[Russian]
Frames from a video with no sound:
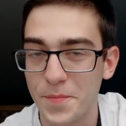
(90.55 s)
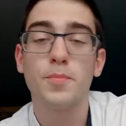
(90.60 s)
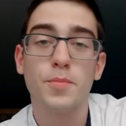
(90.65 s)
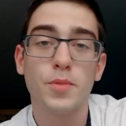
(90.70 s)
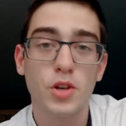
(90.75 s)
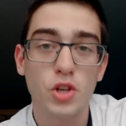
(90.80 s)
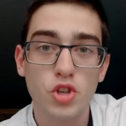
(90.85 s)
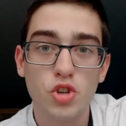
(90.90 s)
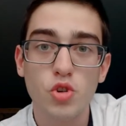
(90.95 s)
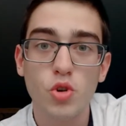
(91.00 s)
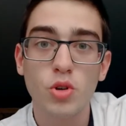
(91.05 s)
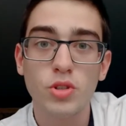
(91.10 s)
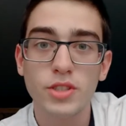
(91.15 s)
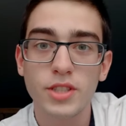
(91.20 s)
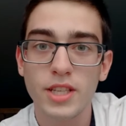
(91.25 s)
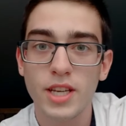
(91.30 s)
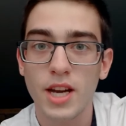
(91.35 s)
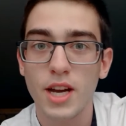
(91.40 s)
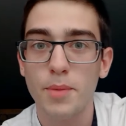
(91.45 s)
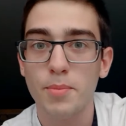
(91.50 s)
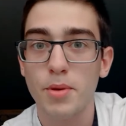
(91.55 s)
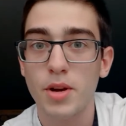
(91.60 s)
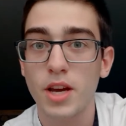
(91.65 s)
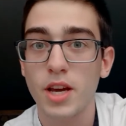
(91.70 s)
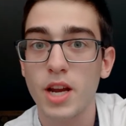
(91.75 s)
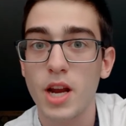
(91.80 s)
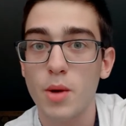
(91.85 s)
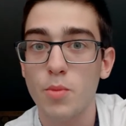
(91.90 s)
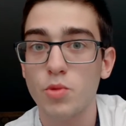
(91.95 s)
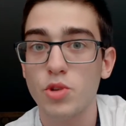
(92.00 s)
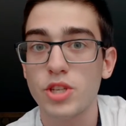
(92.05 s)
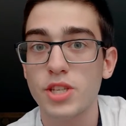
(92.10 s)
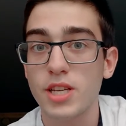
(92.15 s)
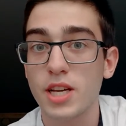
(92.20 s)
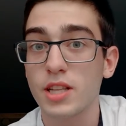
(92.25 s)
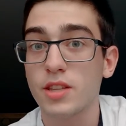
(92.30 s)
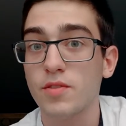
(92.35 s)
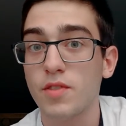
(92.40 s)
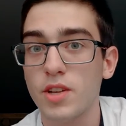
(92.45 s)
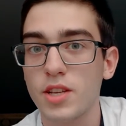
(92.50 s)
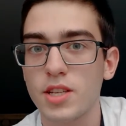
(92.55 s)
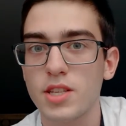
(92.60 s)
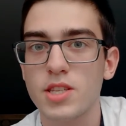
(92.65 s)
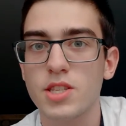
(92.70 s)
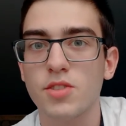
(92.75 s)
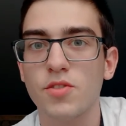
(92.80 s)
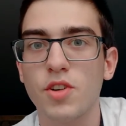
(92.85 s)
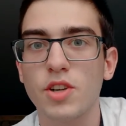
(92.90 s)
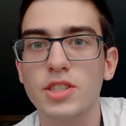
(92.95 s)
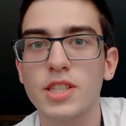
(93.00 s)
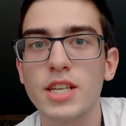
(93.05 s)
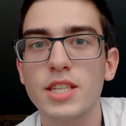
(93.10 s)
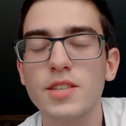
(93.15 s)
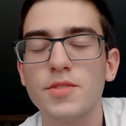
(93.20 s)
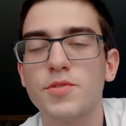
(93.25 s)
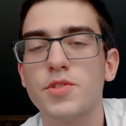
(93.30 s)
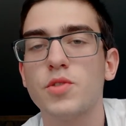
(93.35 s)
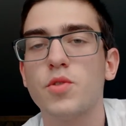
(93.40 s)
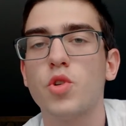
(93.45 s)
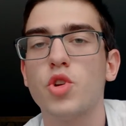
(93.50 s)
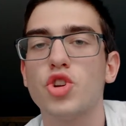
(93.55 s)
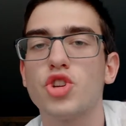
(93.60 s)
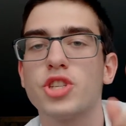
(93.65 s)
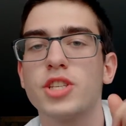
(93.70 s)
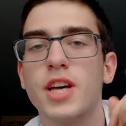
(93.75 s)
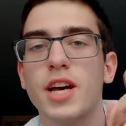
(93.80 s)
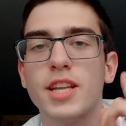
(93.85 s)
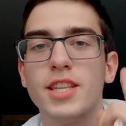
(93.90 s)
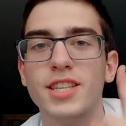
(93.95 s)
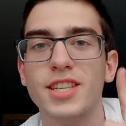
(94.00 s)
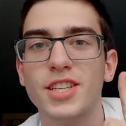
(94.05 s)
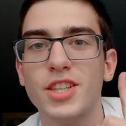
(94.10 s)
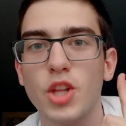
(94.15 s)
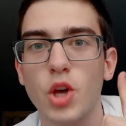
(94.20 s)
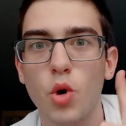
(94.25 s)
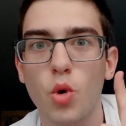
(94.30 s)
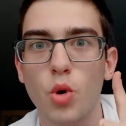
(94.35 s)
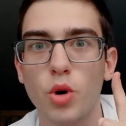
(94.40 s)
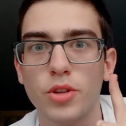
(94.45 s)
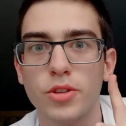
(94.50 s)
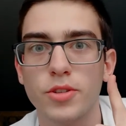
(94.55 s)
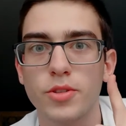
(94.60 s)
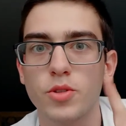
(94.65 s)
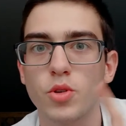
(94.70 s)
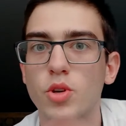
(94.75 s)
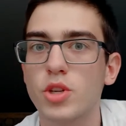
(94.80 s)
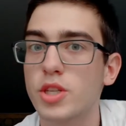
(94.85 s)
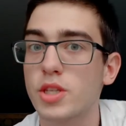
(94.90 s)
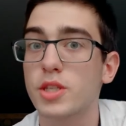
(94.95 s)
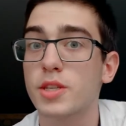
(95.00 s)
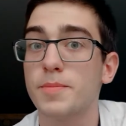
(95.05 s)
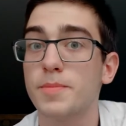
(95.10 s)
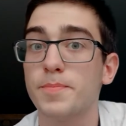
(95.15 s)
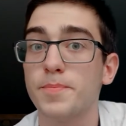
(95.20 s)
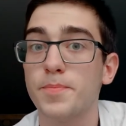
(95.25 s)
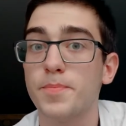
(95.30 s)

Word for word: Прошел я программу 10-11 класса всего лишь за один год, то есть